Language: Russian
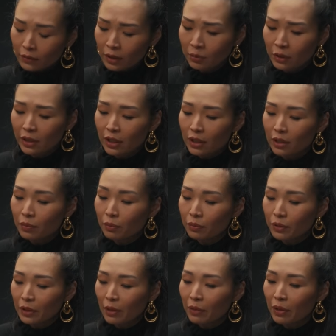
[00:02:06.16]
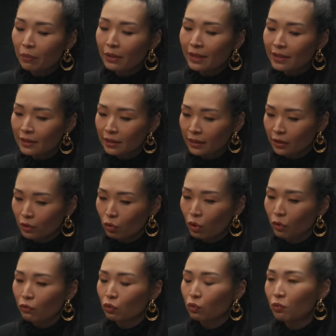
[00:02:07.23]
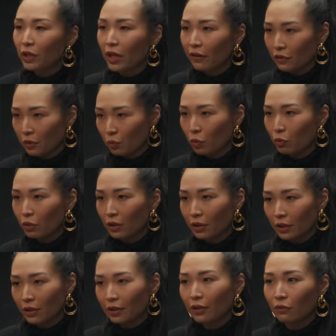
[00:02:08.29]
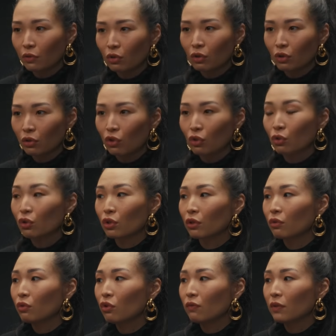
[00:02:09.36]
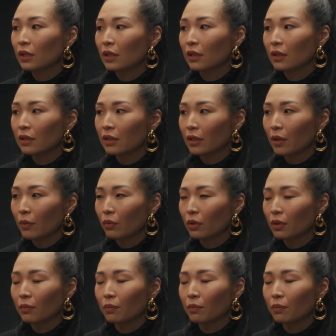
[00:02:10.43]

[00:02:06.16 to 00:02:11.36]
Мне кажется, самое близкое, которое вот у меня вспомнилось, когда все это начало закручиваться, это дело а,